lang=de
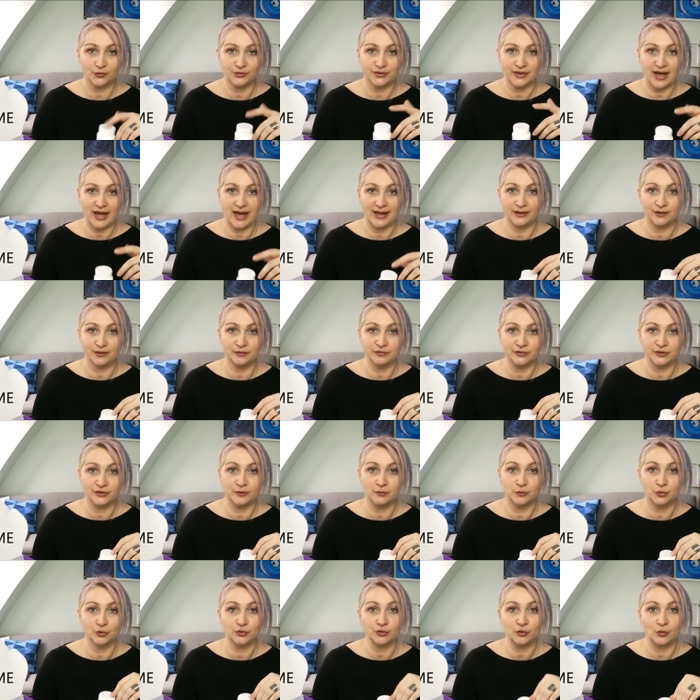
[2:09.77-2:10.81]
unter anderem für
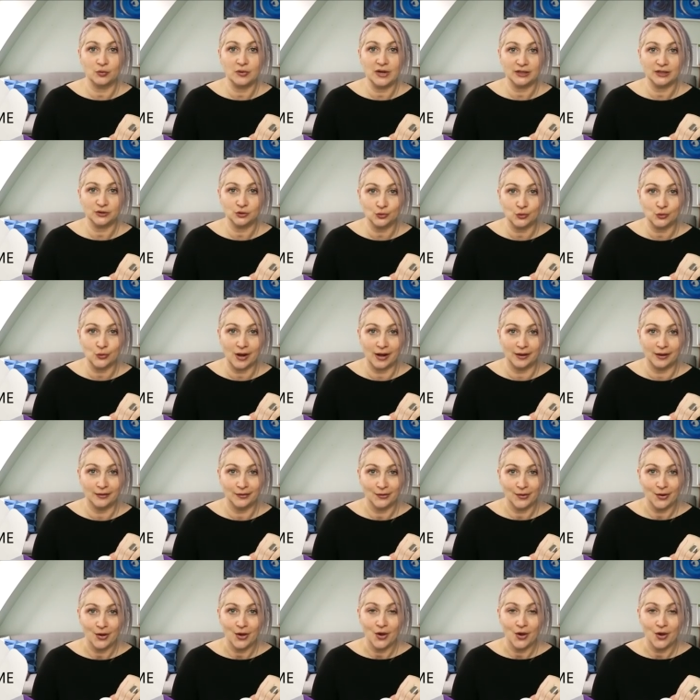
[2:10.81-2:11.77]
die Muskulatur.